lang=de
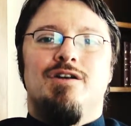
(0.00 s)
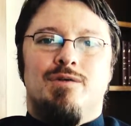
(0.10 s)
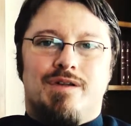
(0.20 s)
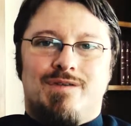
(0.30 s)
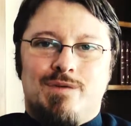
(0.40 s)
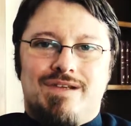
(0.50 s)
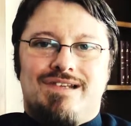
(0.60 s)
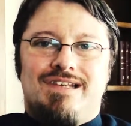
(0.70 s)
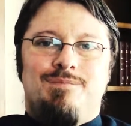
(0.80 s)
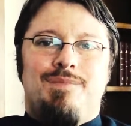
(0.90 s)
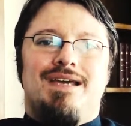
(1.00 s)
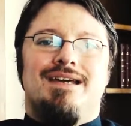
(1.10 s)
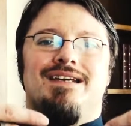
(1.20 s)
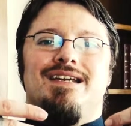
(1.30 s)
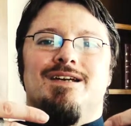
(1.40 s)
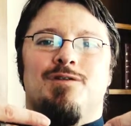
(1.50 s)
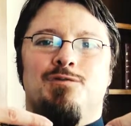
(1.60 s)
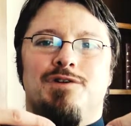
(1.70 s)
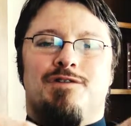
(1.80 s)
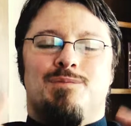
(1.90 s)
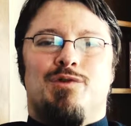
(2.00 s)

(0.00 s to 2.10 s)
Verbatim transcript: durch zusätzlich mehr Energie der Ruhe von